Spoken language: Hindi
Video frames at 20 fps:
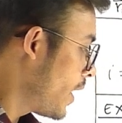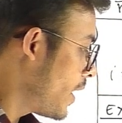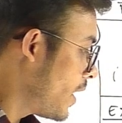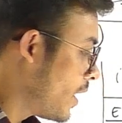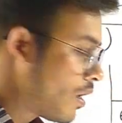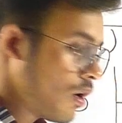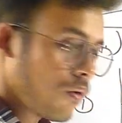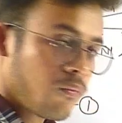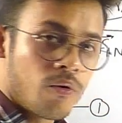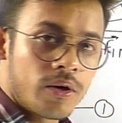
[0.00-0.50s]
दिया
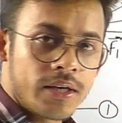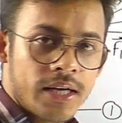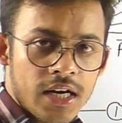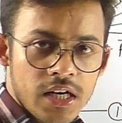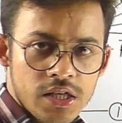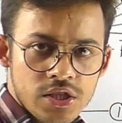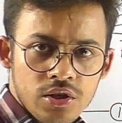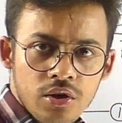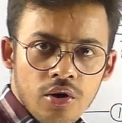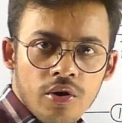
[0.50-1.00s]
एक अपवर्ड
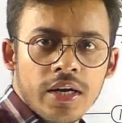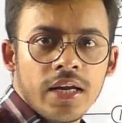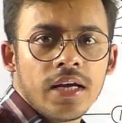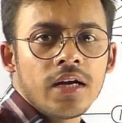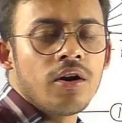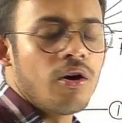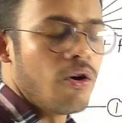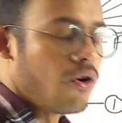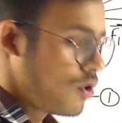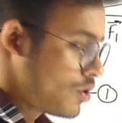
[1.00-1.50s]
डायरेक्शन और
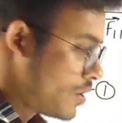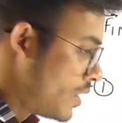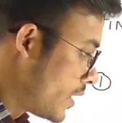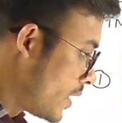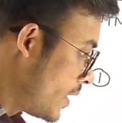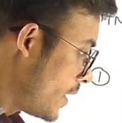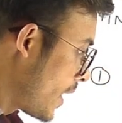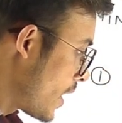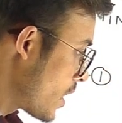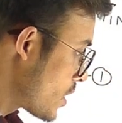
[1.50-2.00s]
एक
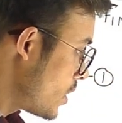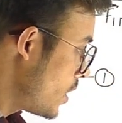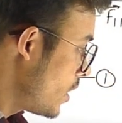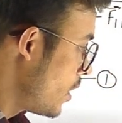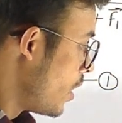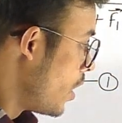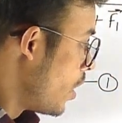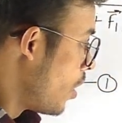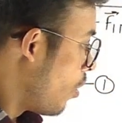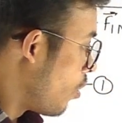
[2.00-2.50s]
हॉरिजेंटल डायरेक्शन
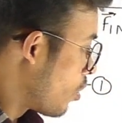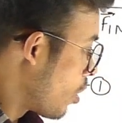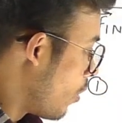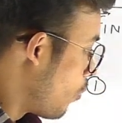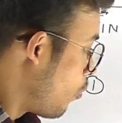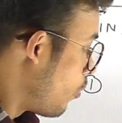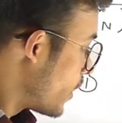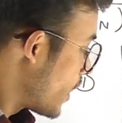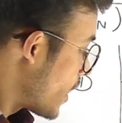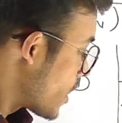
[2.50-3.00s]
और
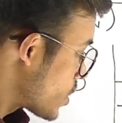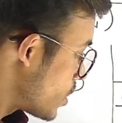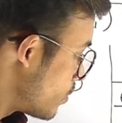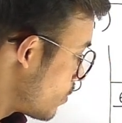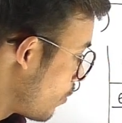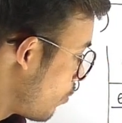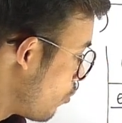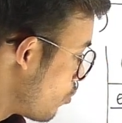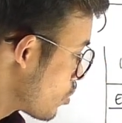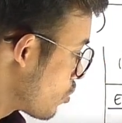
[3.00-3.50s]
अपवर्ड डायरेक्शन
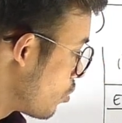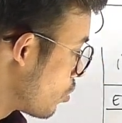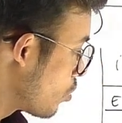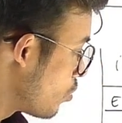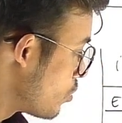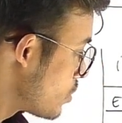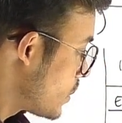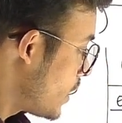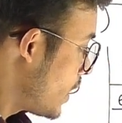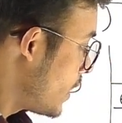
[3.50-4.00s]
में फोर्स कौन
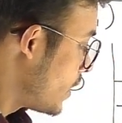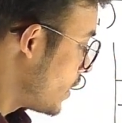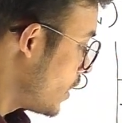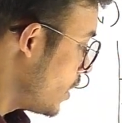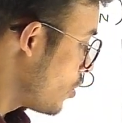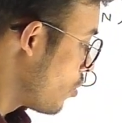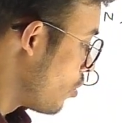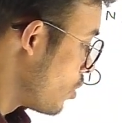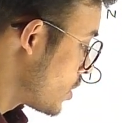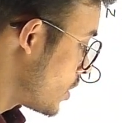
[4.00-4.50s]
कौन से हैं
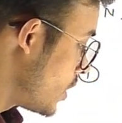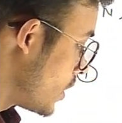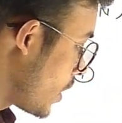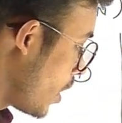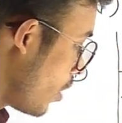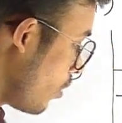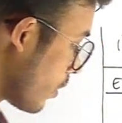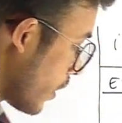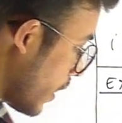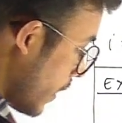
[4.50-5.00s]
टी कॉस
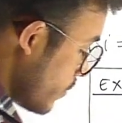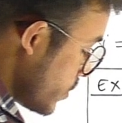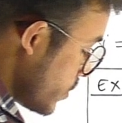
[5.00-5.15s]
थीटा और